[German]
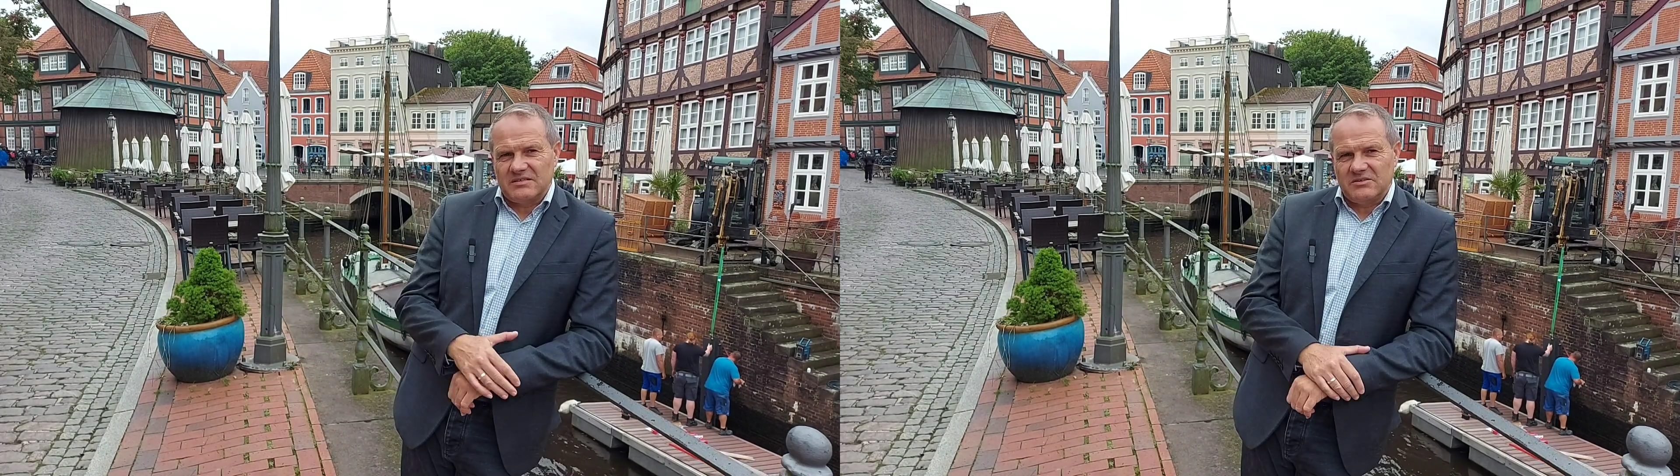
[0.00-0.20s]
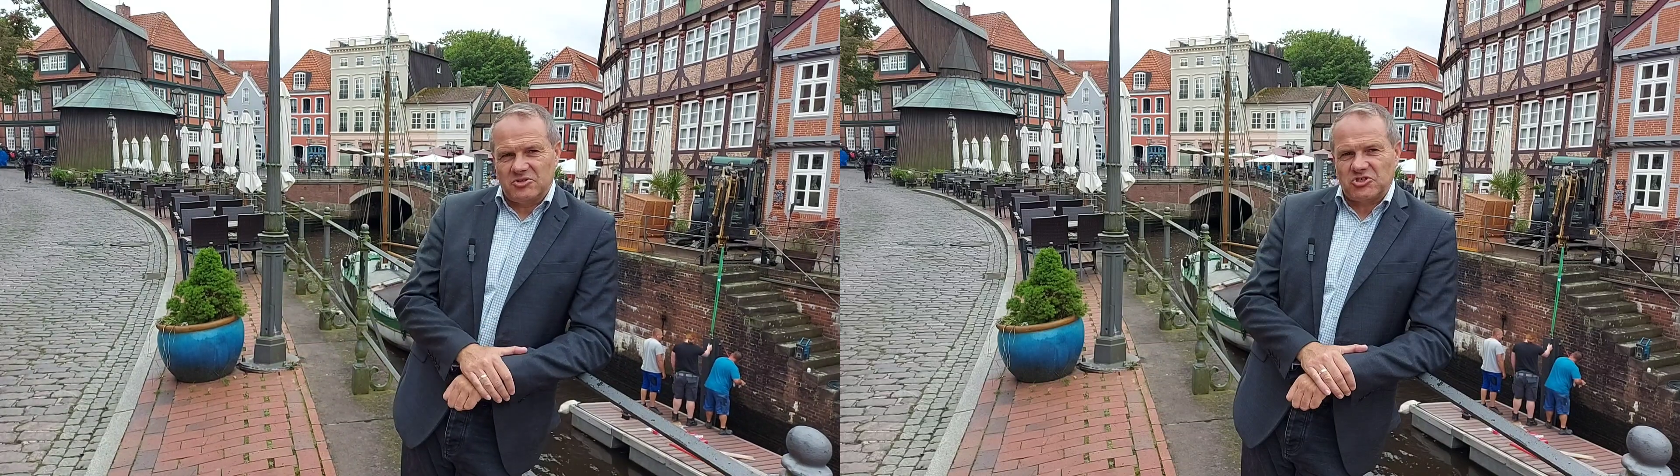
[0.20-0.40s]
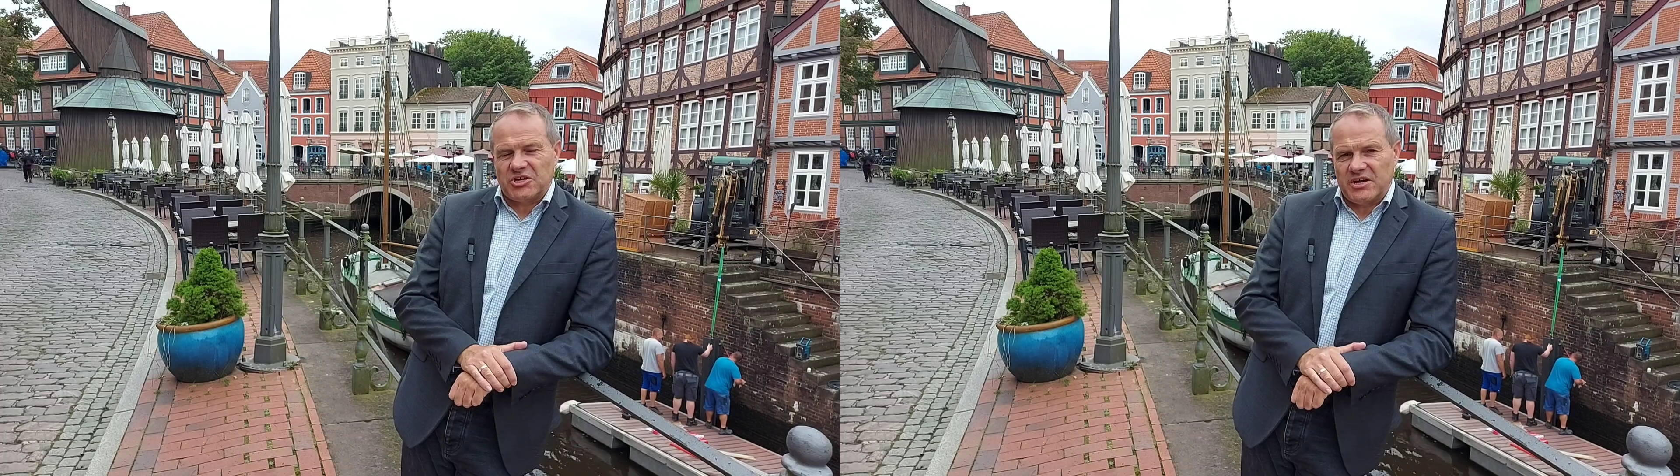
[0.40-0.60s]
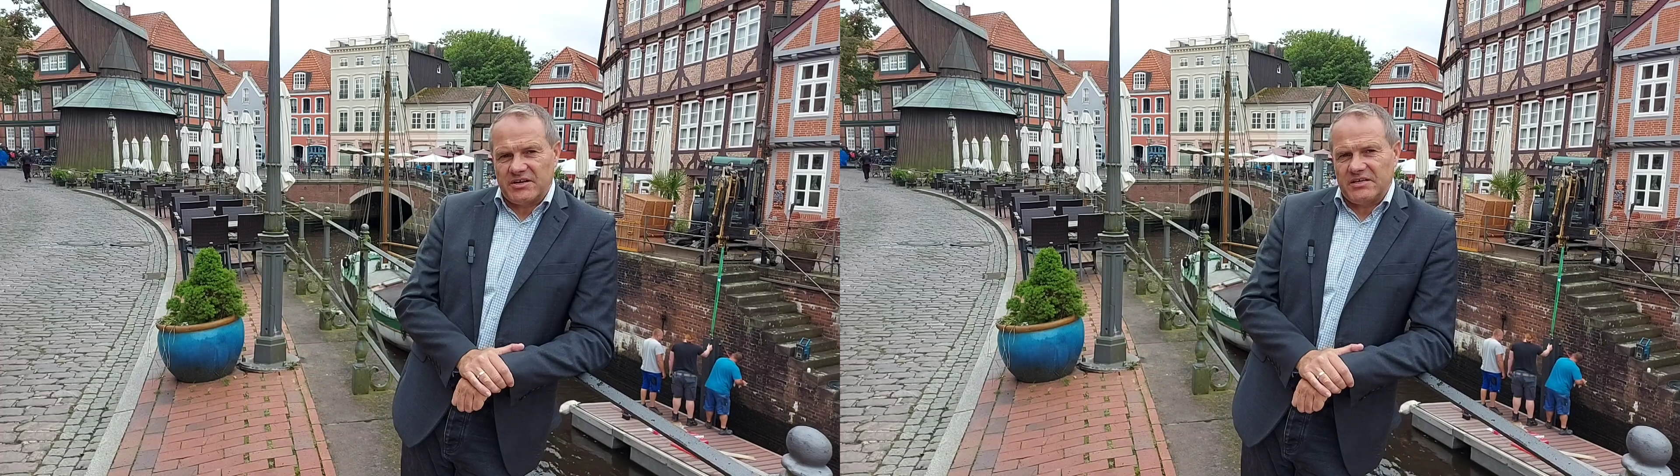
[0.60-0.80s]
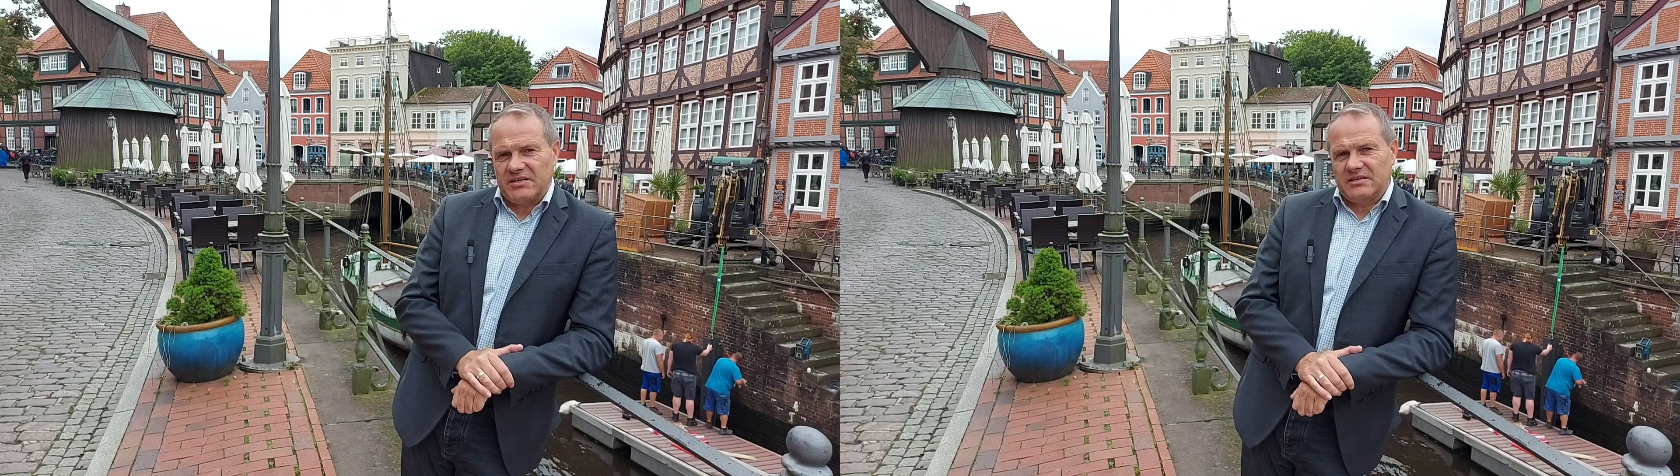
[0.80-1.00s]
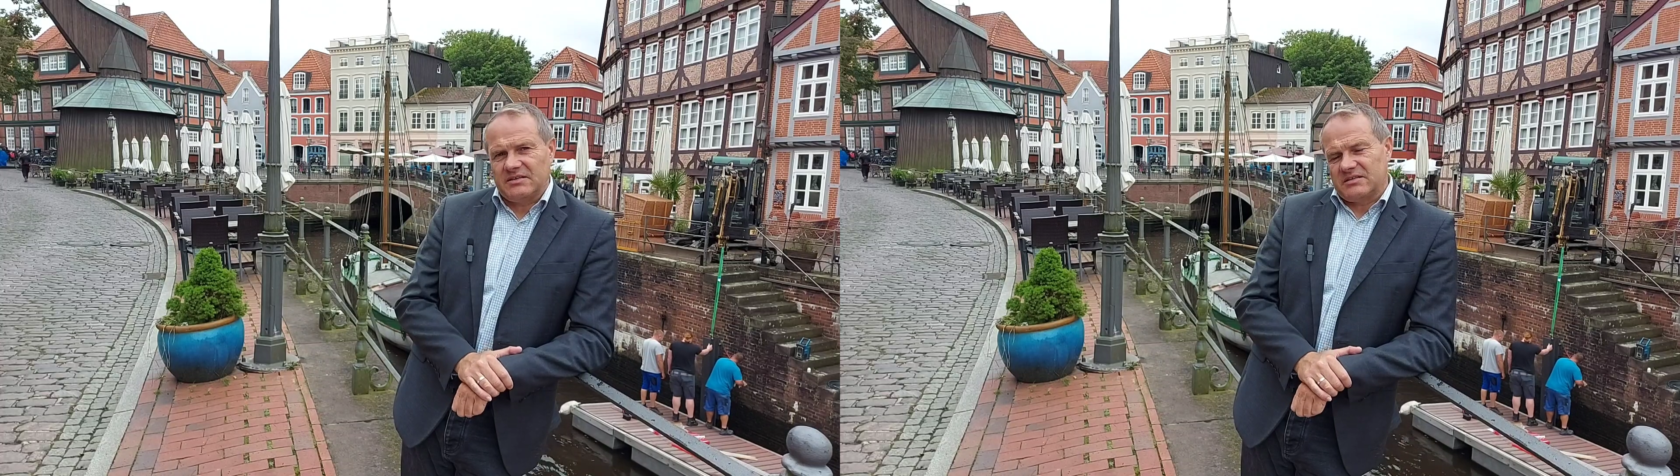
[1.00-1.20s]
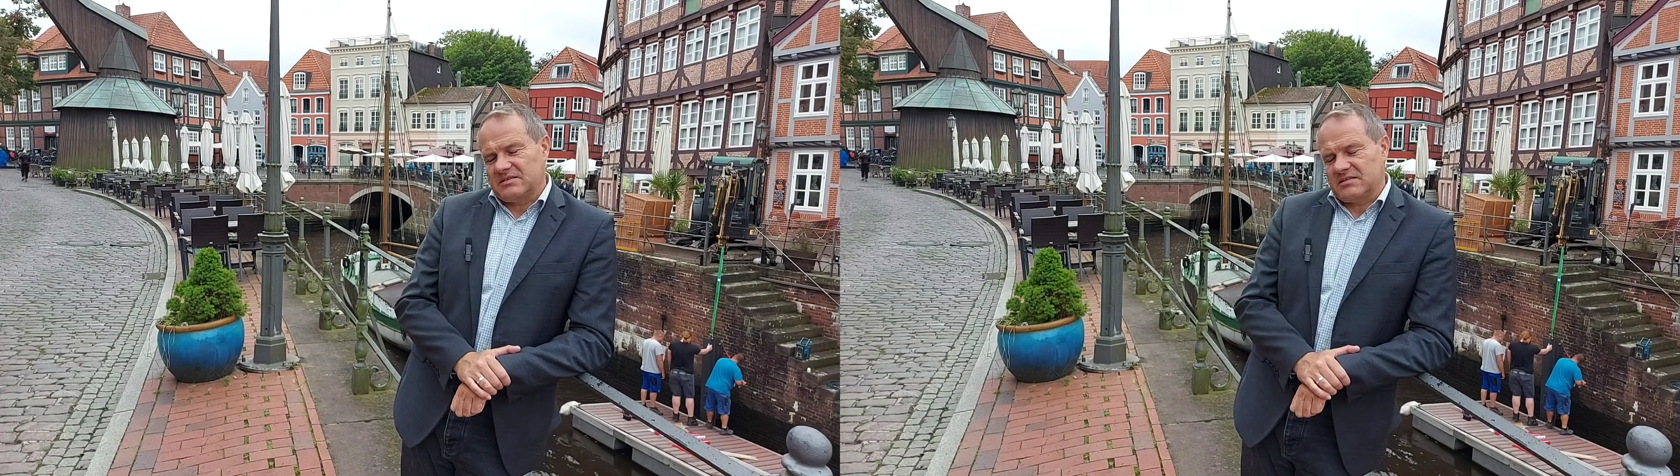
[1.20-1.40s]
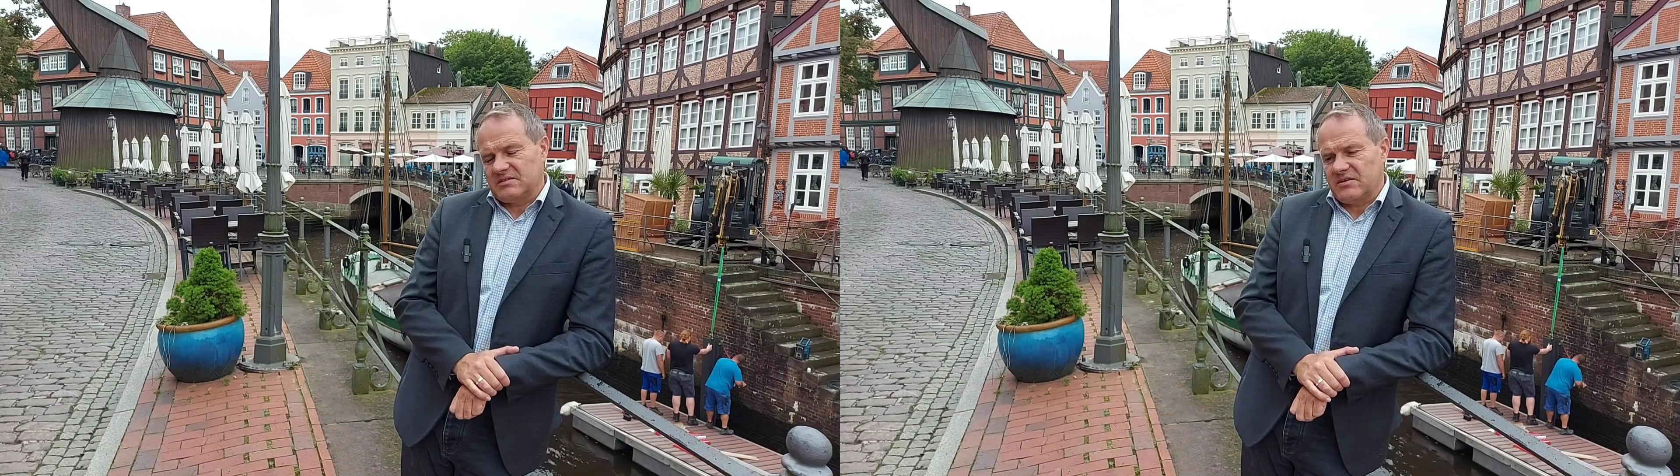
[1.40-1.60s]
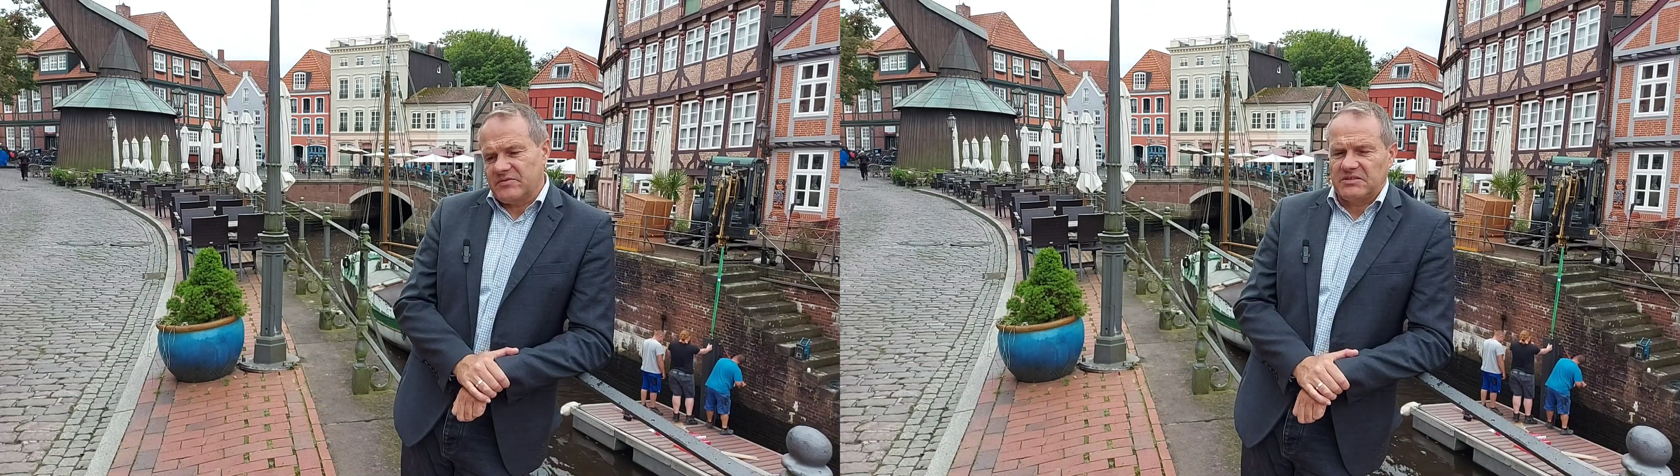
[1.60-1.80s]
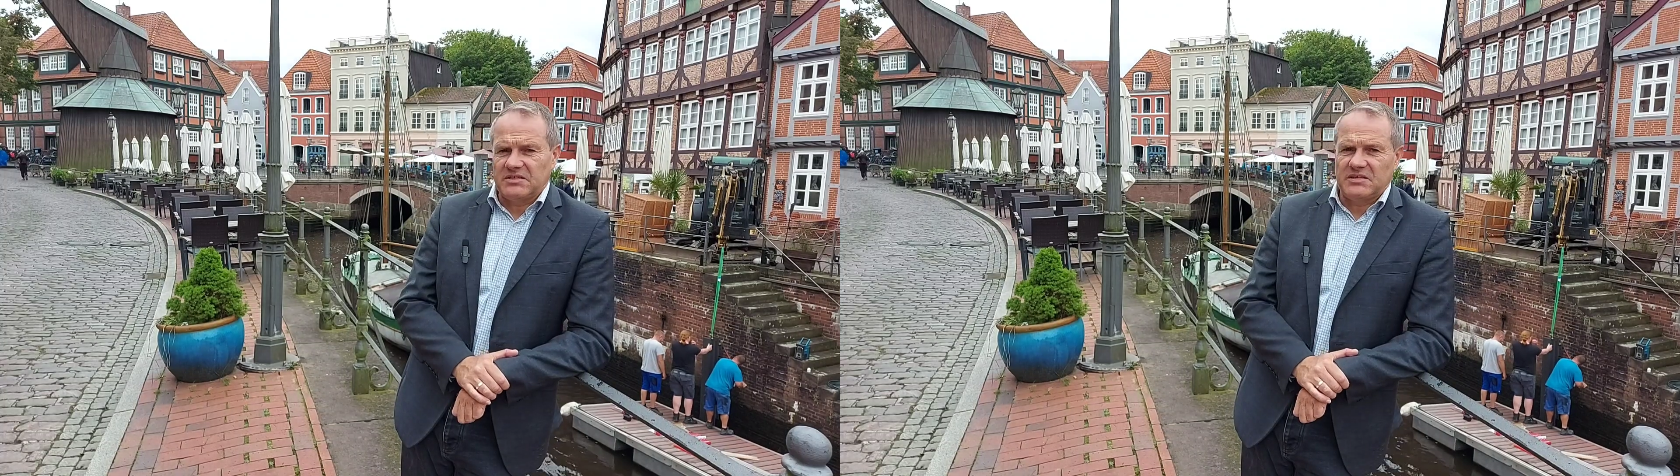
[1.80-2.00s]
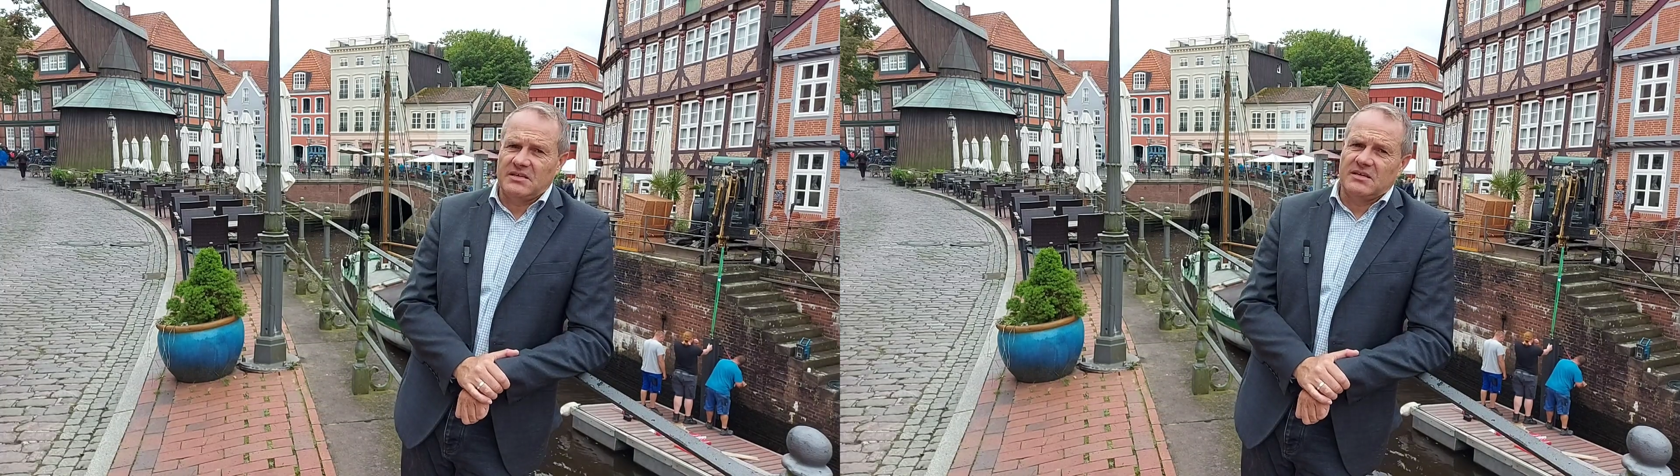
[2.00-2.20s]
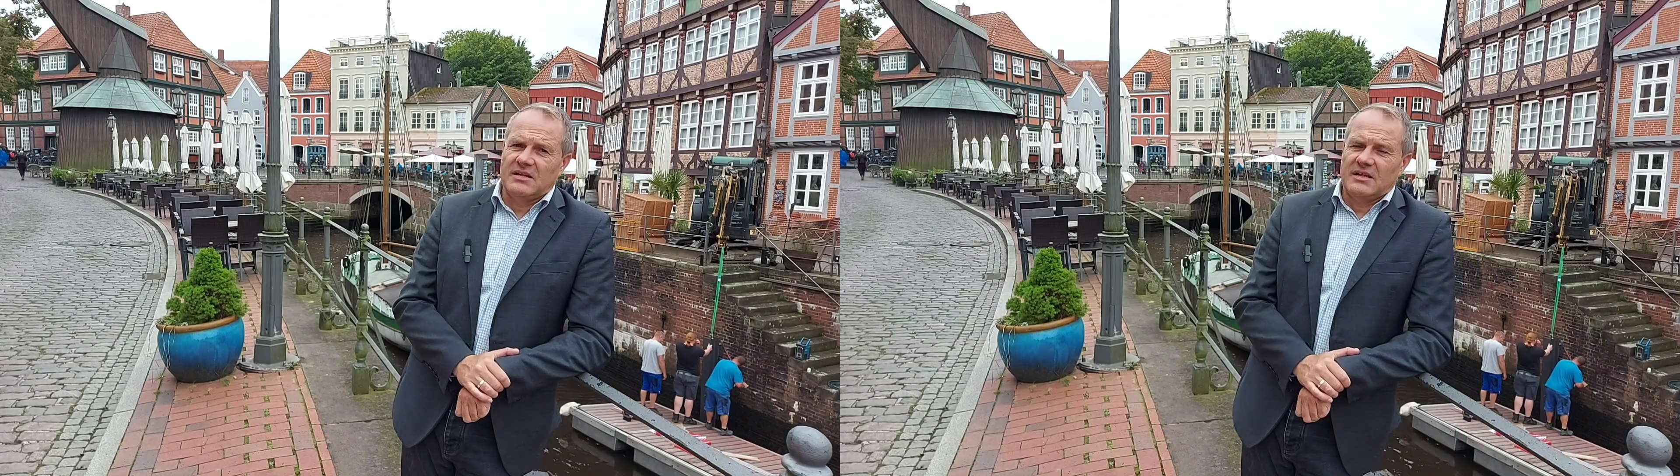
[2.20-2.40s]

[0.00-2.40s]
die durch Stade gehen. Das ist sehr wichtig.